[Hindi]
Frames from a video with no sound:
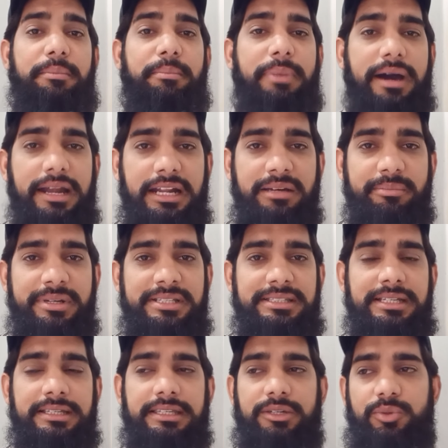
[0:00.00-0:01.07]
बारह बजे
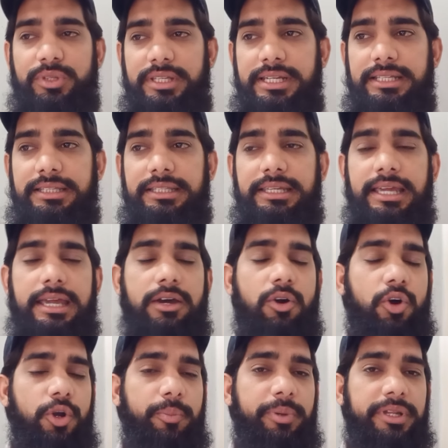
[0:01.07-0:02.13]
तक ये खुली रहती है
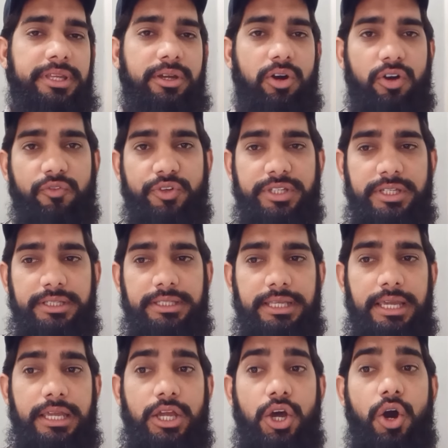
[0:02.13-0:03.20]
और फिर ये ऑफ हो जाती
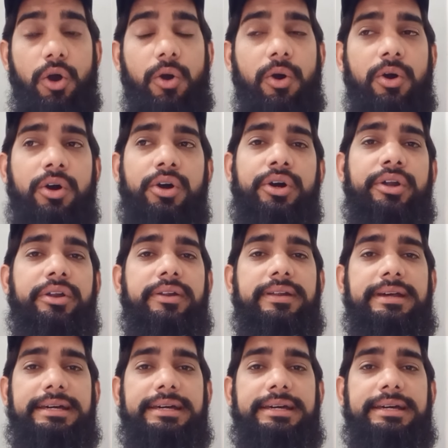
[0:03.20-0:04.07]
है और